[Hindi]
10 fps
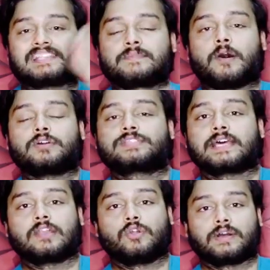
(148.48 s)
ऐसे बहुत
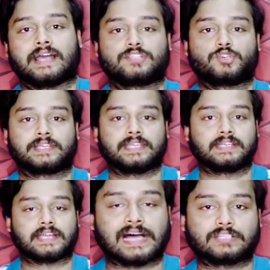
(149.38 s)
सारे लोग हैं जो
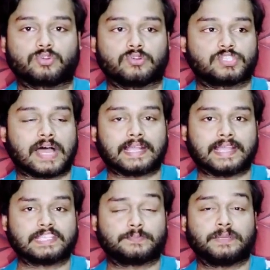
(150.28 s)
कि रात को
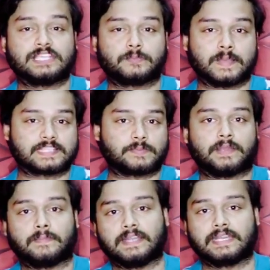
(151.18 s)
जाके इस बीच पे
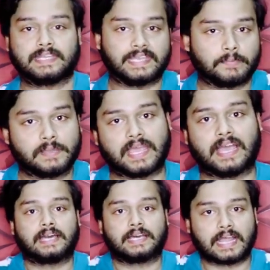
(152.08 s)
एक्सपेरिमेंट किए भी
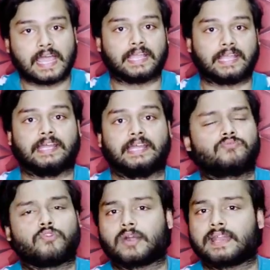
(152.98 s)
है रह के
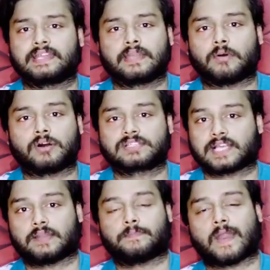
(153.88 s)
फॉरेन के बहुत
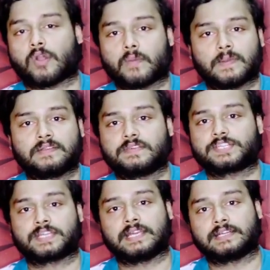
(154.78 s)
सारे पैरानॉर्मल
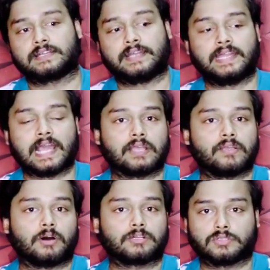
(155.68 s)
इन्वेस्टिगेटर इंडिया
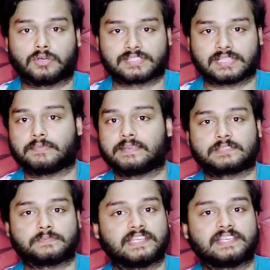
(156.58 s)
के बहुत लोग सब
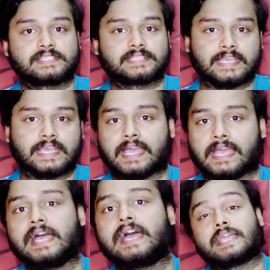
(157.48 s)
एक्सपीरियंस किए
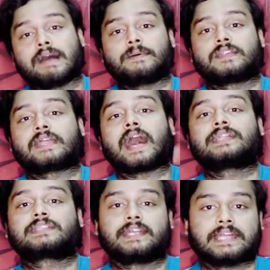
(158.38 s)
हैं यहाँ पे
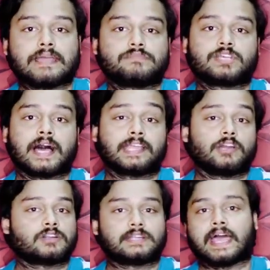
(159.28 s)
रात के टाइम
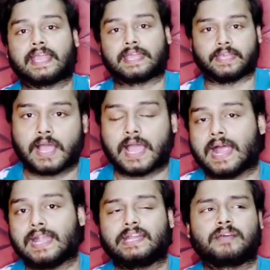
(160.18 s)
जाके और रह के
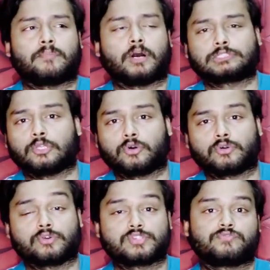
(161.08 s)
एंड बहुत लोगों
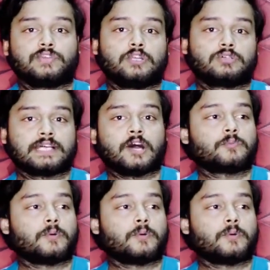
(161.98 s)
को कुछ फील होता है और